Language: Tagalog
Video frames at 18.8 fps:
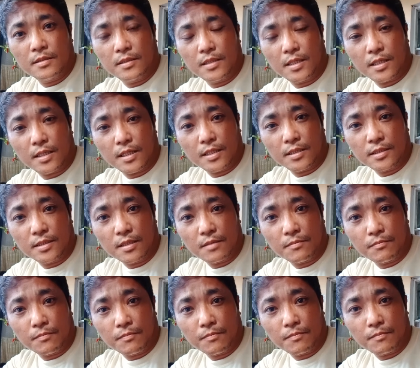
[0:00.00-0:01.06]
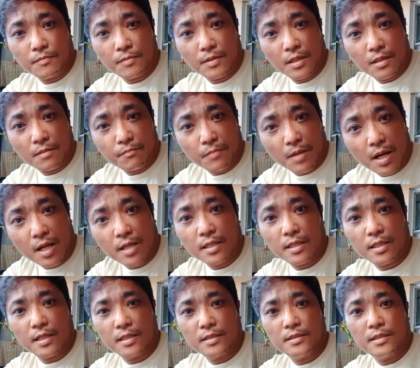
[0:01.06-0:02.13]
ng kanyang ng paa ng
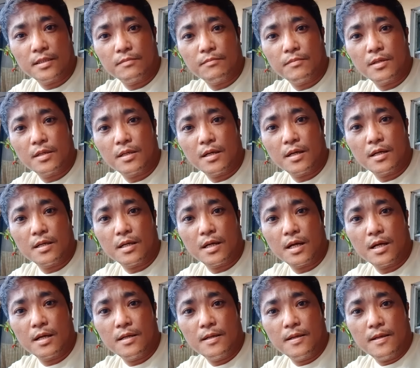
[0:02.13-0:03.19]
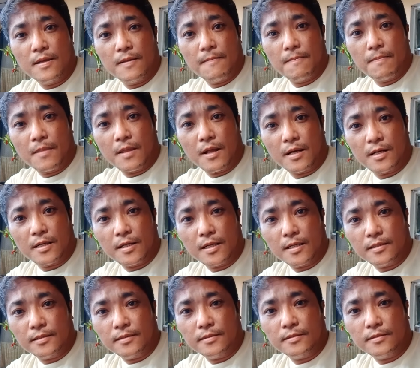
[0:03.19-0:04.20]
kanyang mga alagad.